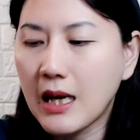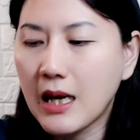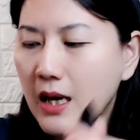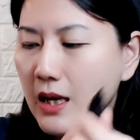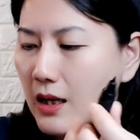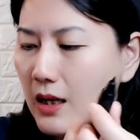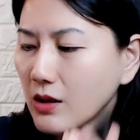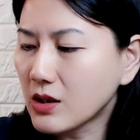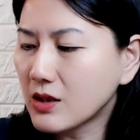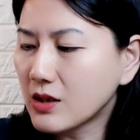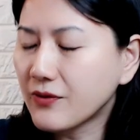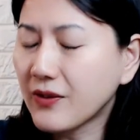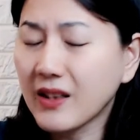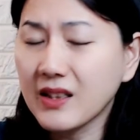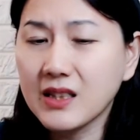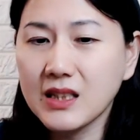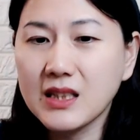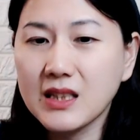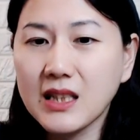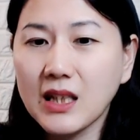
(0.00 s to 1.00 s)
然后十方
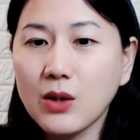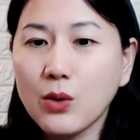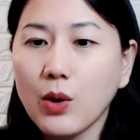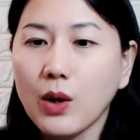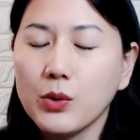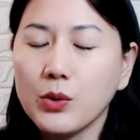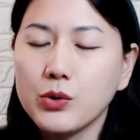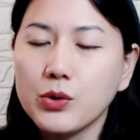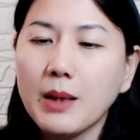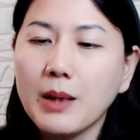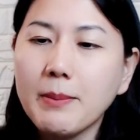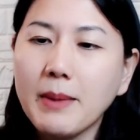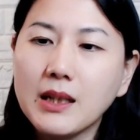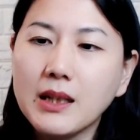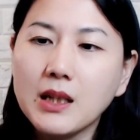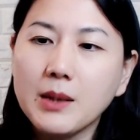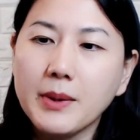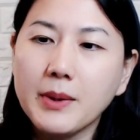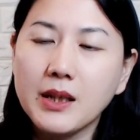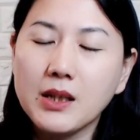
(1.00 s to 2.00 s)
七这一款，我觉得它蛮
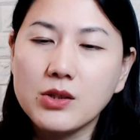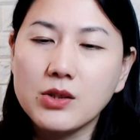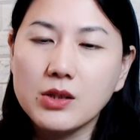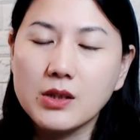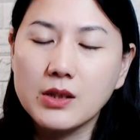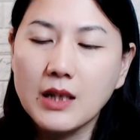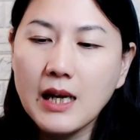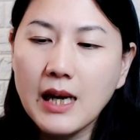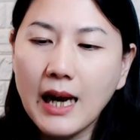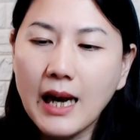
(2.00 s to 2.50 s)
特别的是，